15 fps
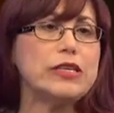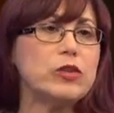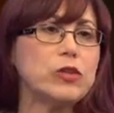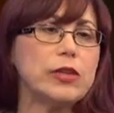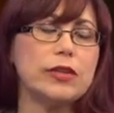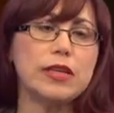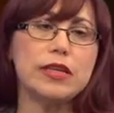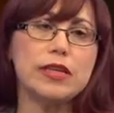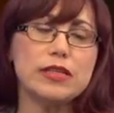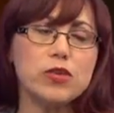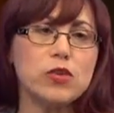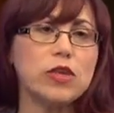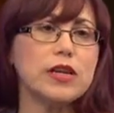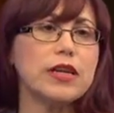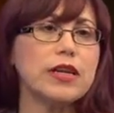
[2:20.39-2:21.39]
si usted tiene
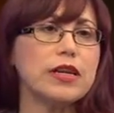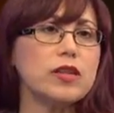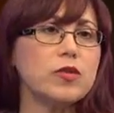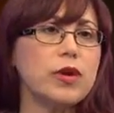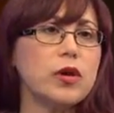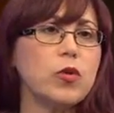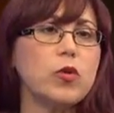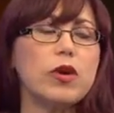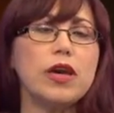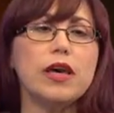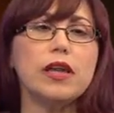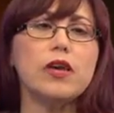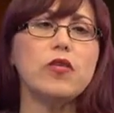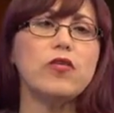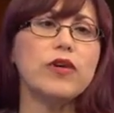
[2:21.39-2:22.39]
desórdenes
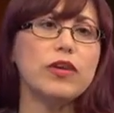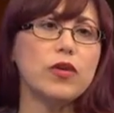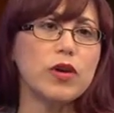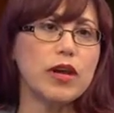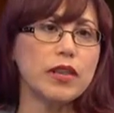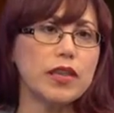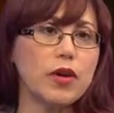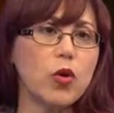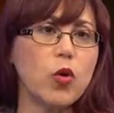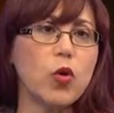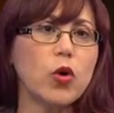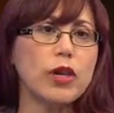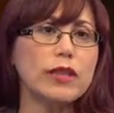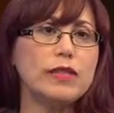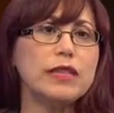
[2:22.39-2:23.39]
cardiovasculares o fallo cardíaco
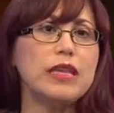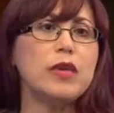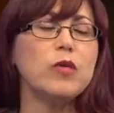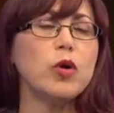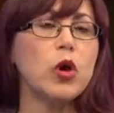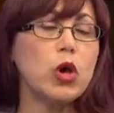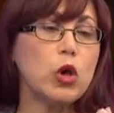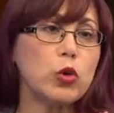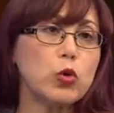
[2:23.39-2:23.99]
congestivo,